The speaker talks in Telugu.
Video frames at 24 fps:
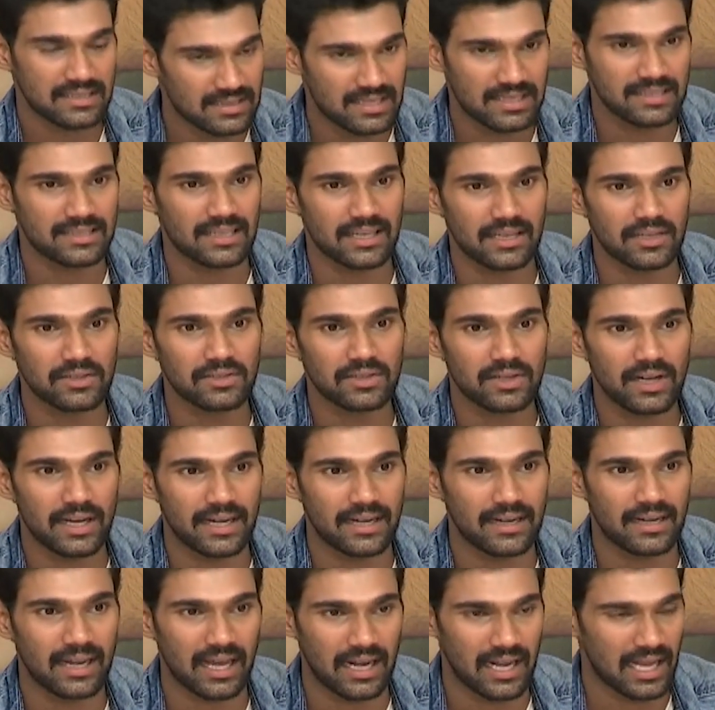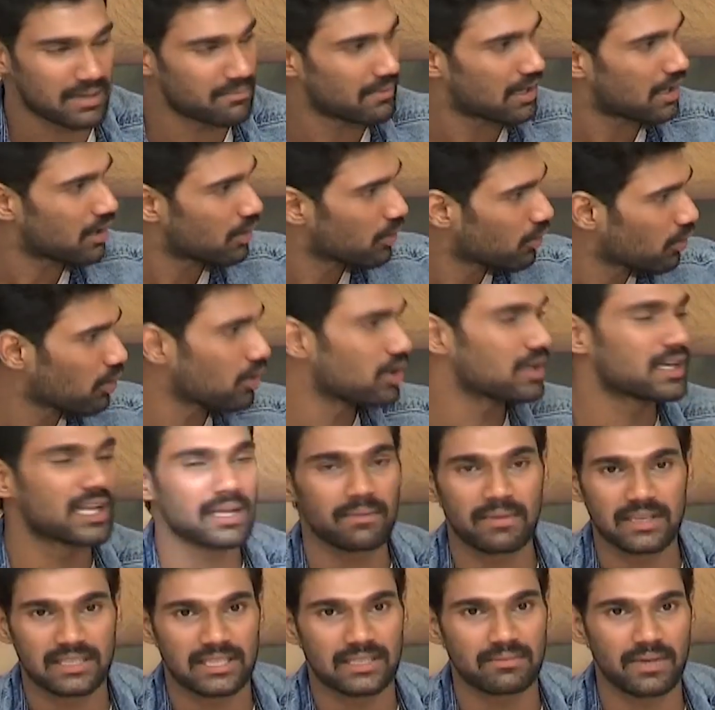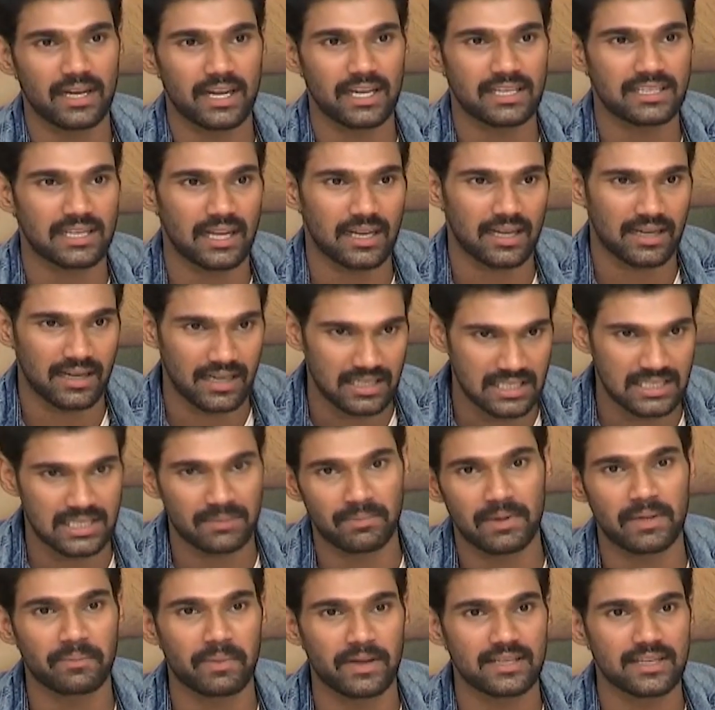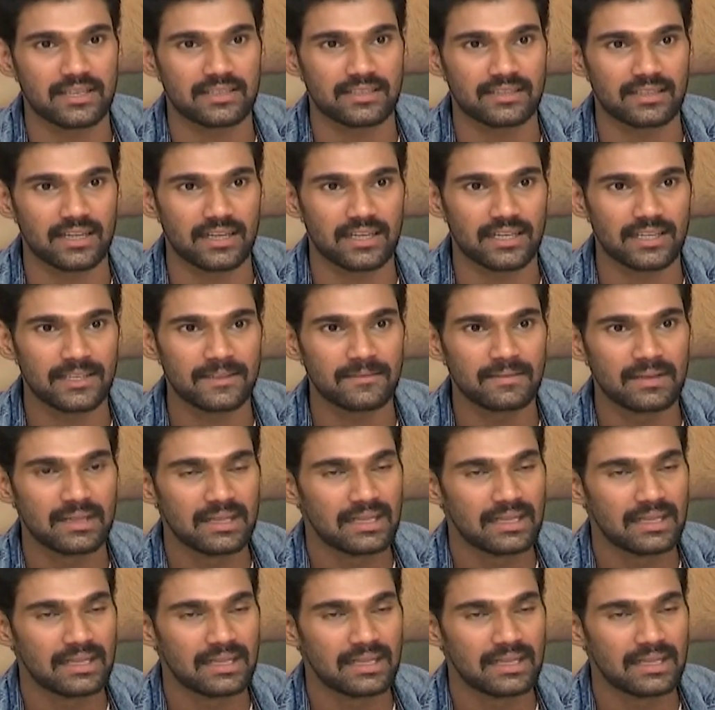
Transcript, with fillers: తీశారు అండ్ అలానే మా హోల్ టీమ్ ఈ సినిమాకి చాలా కష్టపడి పనిచేసిందండి